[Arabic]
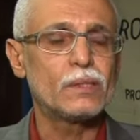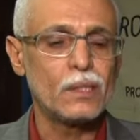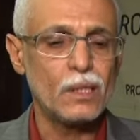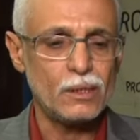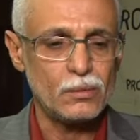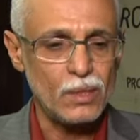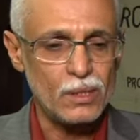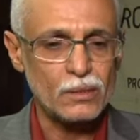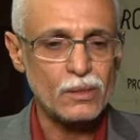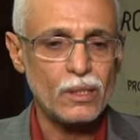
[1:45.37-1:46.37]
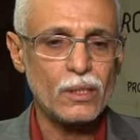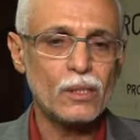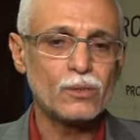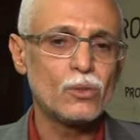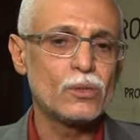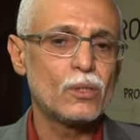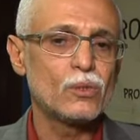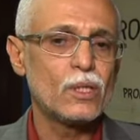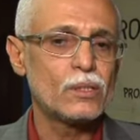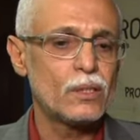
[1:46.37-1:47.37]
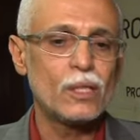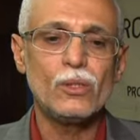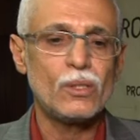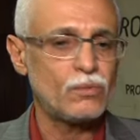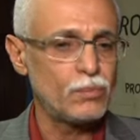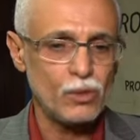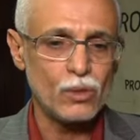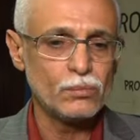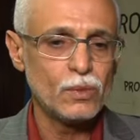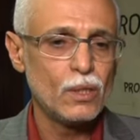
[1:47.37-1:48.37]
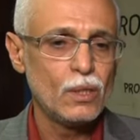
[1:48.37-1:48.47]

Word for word: القاعدة بهذه الطريقة أن يقتلوا ناس لا يعرف من هم